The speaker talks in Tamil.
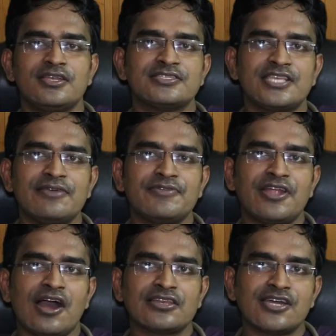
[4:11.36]
சில பேர்
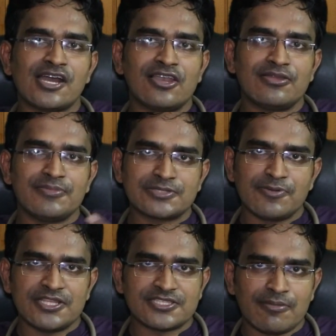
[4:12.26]
ஆல்கஹாலோட மிக்ஸ்
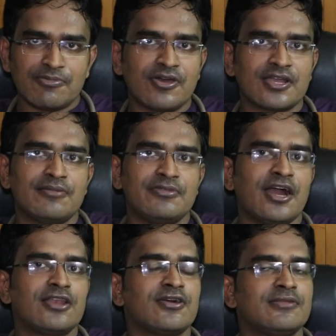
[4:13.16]
பண்ணி சாப்பிடுவாங்க அப்படி
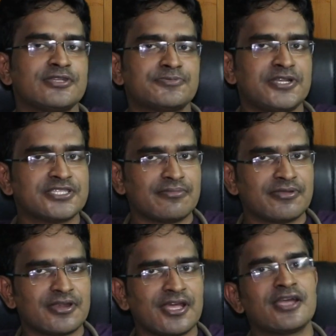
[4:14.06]
ஆல்கஹால் மிக்ஸ் பண்ணி
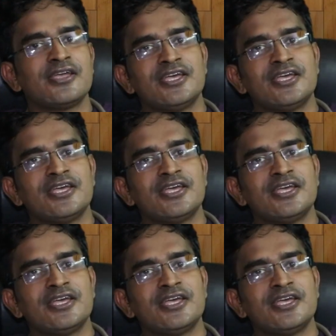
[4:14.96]
சாப்பிட்டோம்னா